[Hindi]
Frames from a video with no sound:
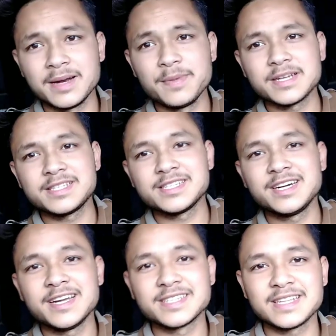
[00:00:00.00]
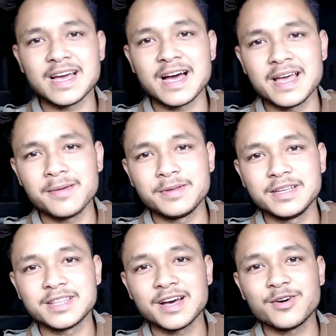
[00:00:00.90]
गर्मी का सीज़न ढंग से आया भी
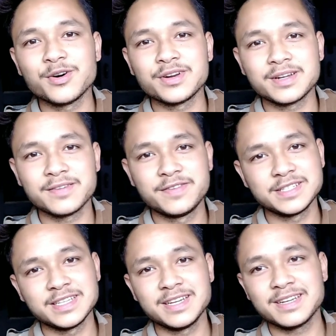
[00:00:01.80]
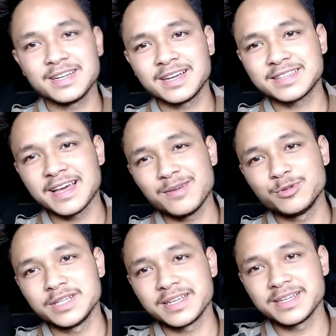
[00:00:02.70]
नहीं था और फिर से लगता है
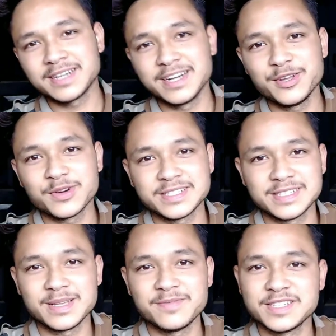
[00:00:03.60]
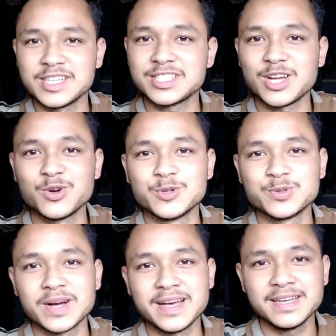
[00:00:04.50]
मुझे कि ठंडियों का सीज़न फिर से चालू हो
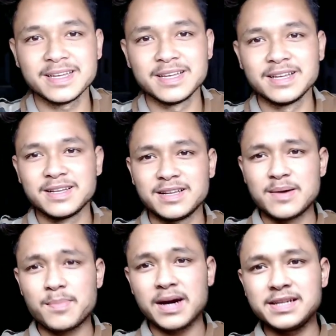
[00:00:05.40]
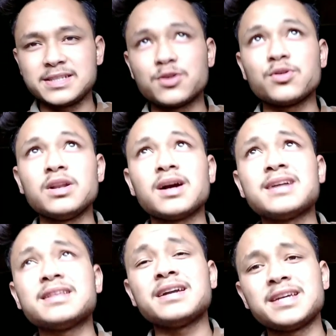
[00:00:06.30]
चुका है बारिश क्योंकि
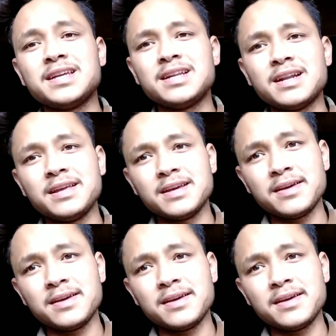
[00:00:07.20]
लगातार गिरी रही